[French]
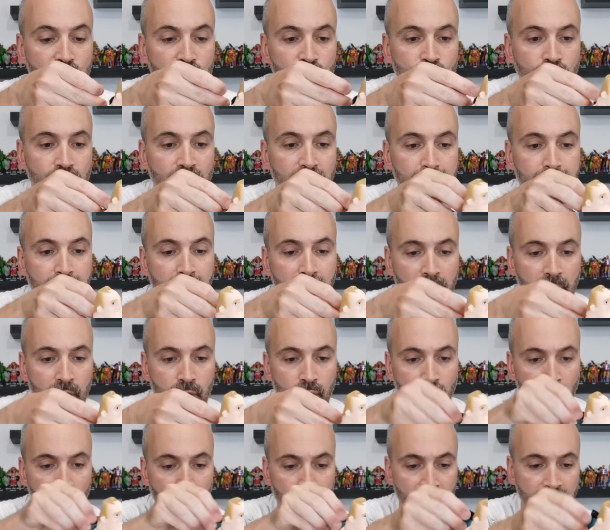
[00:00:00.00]
mais je vais pas
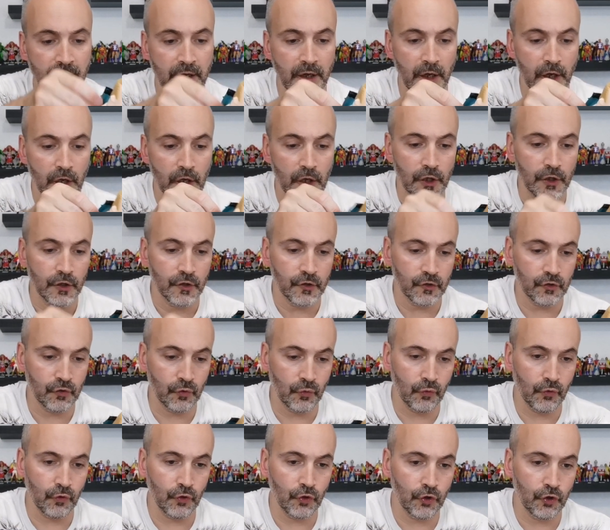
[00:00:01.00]
lui enlever
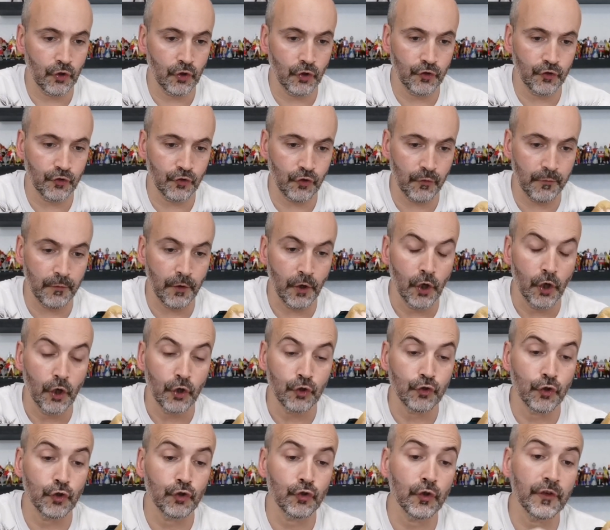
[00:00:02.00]
son costume.
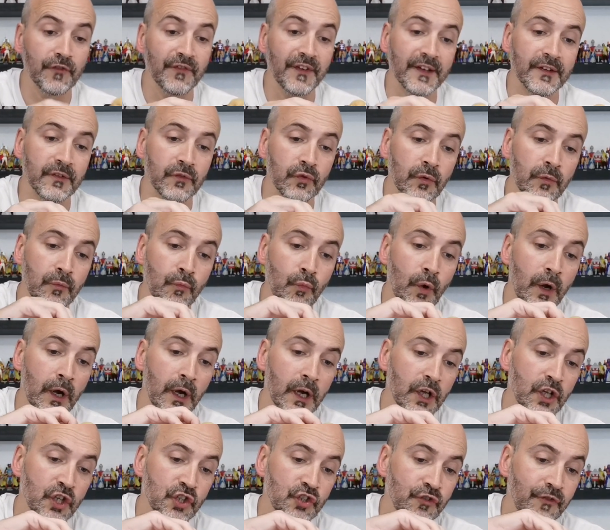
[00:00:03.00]
De toute façon,
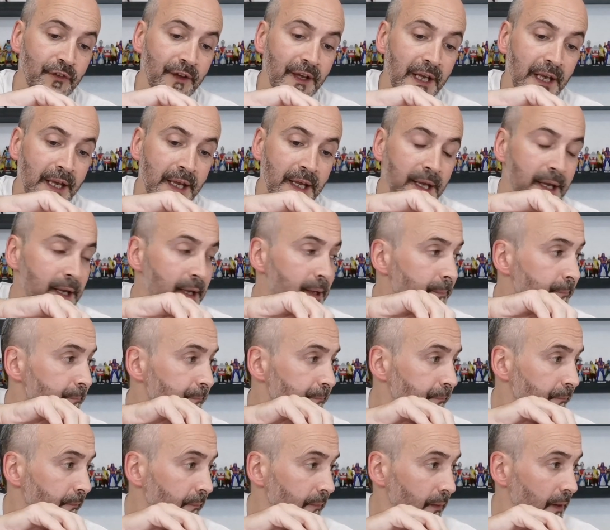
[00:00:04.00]
moi, je vais
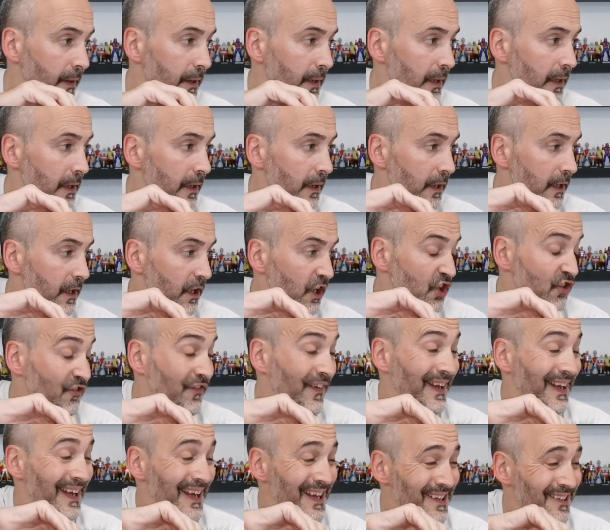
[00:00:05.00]
les je
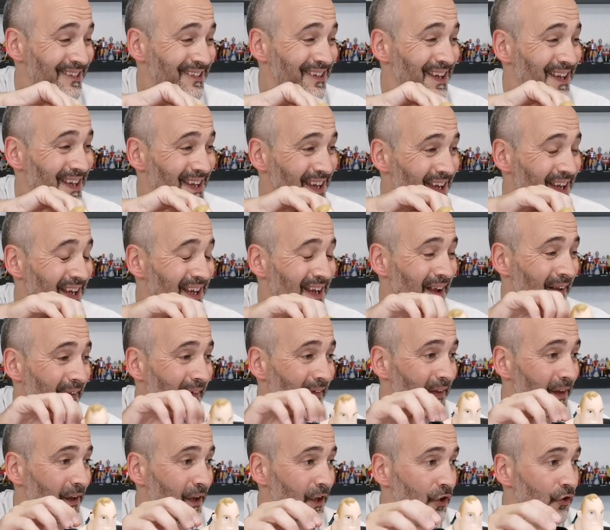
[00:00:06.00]
vais essayer
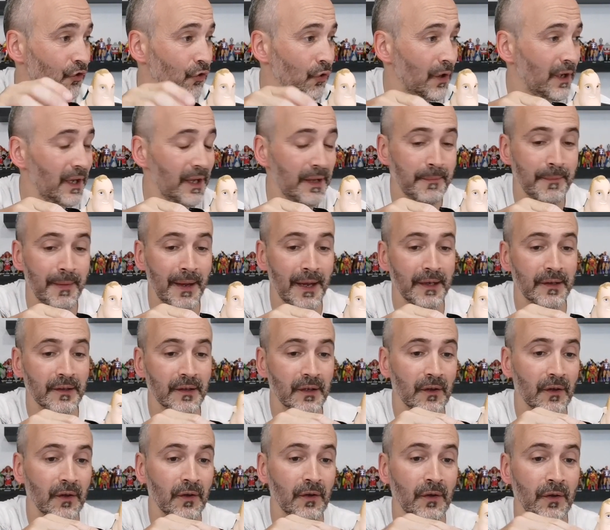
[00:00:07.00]
de les
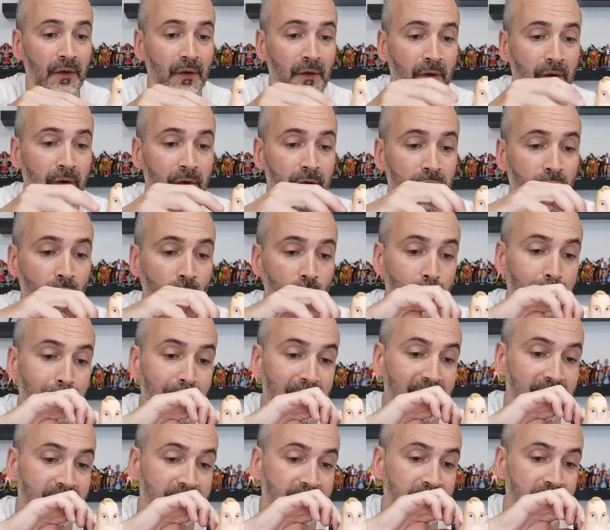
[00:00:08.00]
mettre euh, dans le
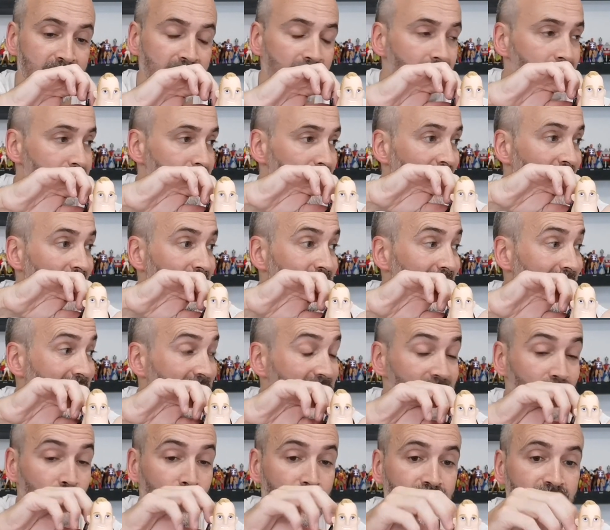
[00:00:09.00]
plexi avec
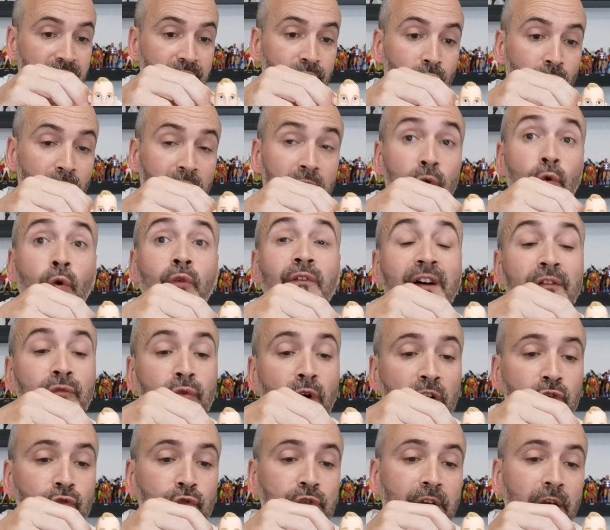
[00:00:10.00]
les autres figurines. On va
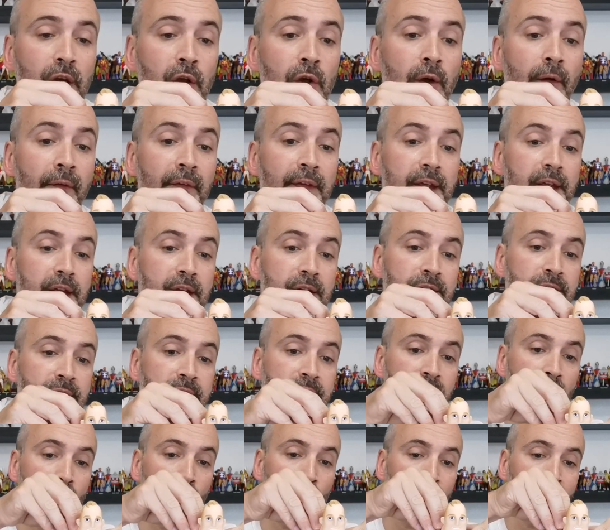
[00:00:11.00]
voir tout à l'heure
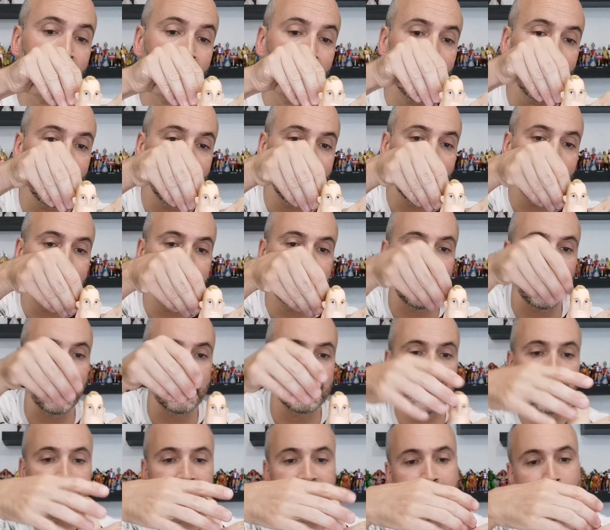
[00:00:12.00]
si on a la
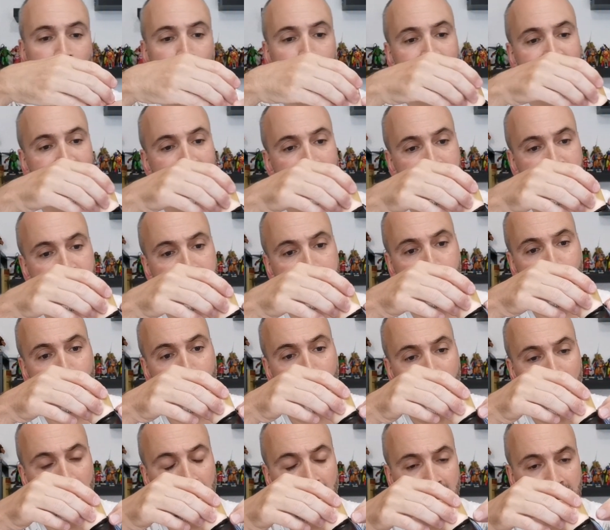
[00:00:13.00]
place. Ça, ça m'embête un petit
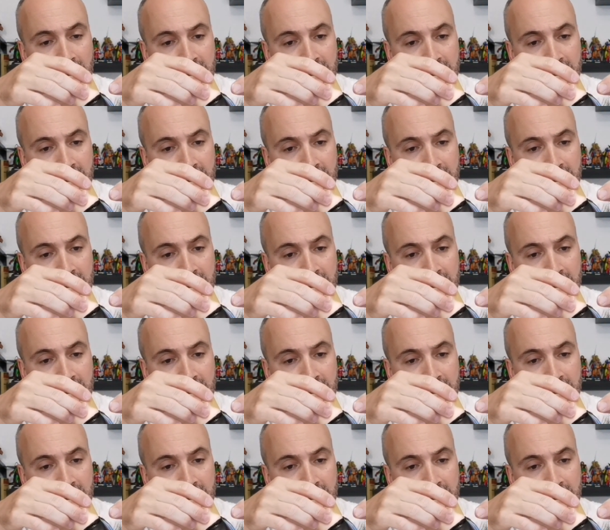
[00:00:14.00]
peu.